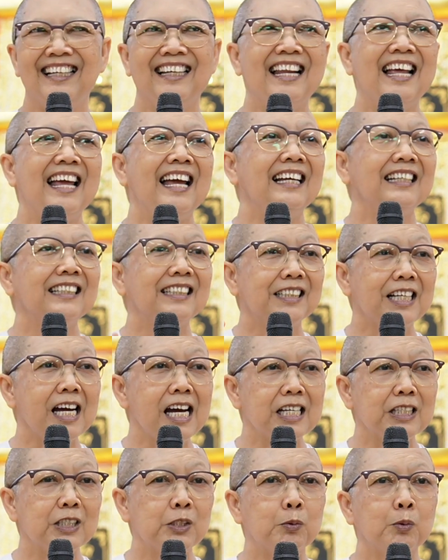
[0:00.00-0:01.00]
และ
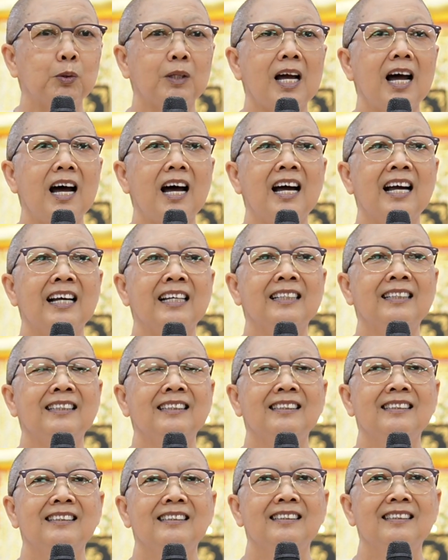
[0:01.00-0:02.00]
ชาติสุดท้าย
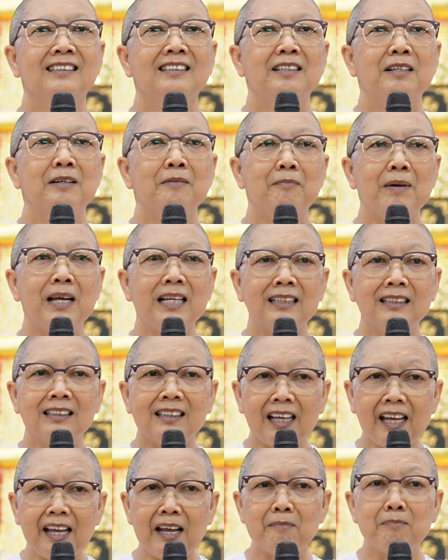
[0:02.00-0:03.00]
เป็น
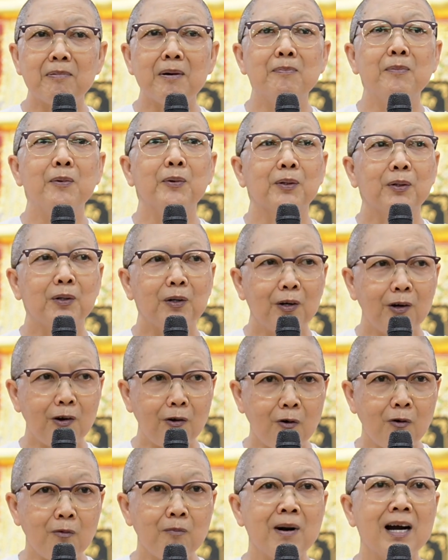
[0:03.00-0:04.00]
เทพบุตร
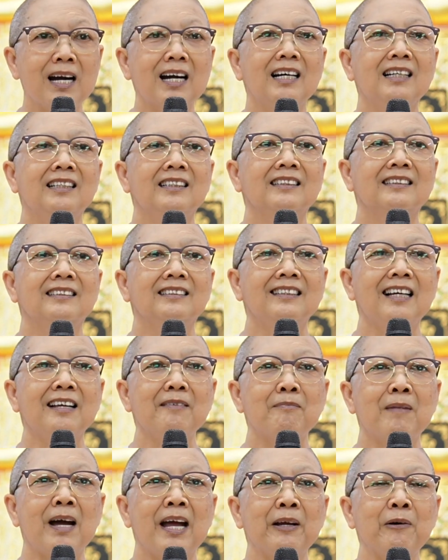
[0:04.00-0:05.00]
ลงมาเกิดนั่
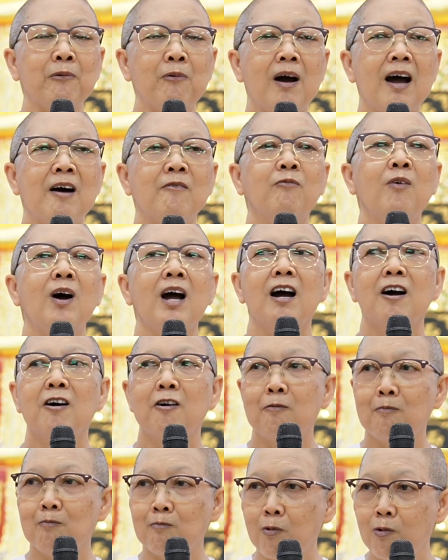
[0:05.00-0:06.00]
นหมายความว่า
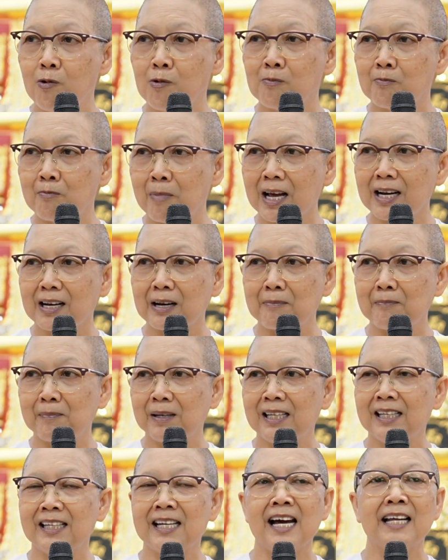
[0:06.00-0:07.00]
บุญบาร
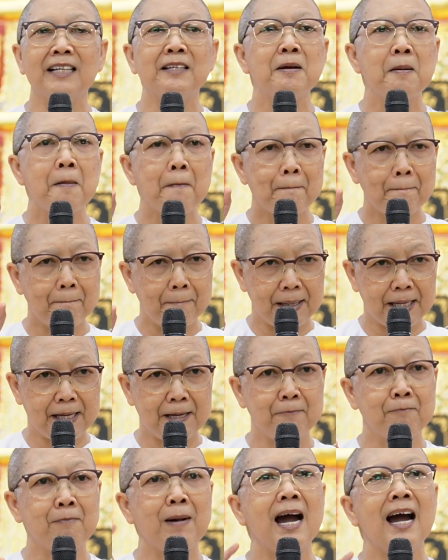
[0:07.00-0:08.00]
มีนั้นมี
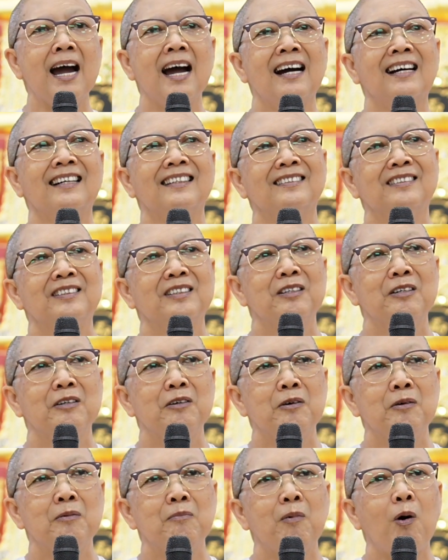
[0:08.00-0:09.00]
มาก
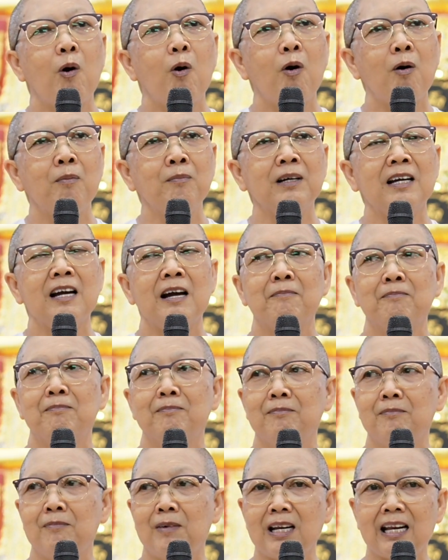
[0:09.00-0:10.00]
พร้อมกับ
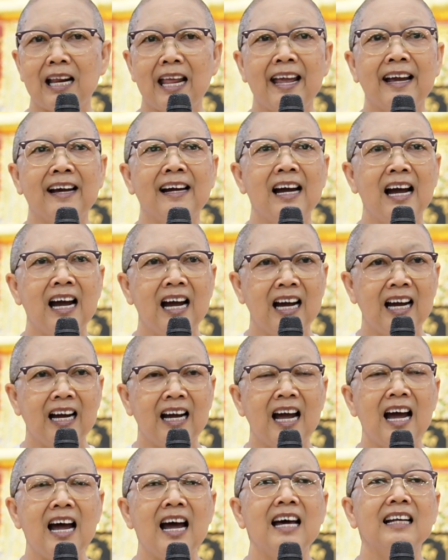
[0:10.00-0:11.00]
แรงอา
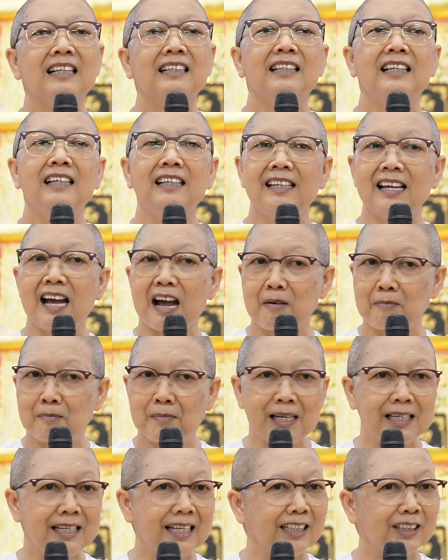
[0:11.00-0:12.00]
ฆาตที่ยัง
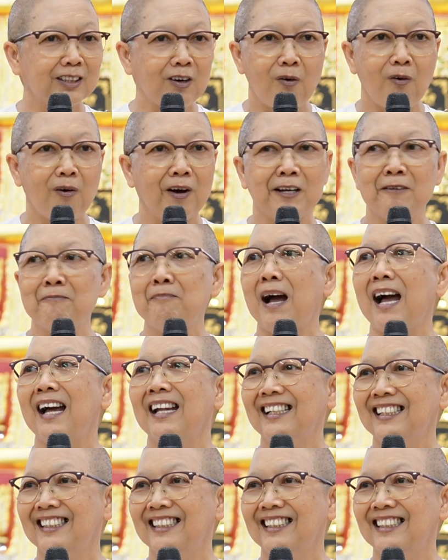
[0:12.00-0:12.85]
ไม่ได้ถอนไป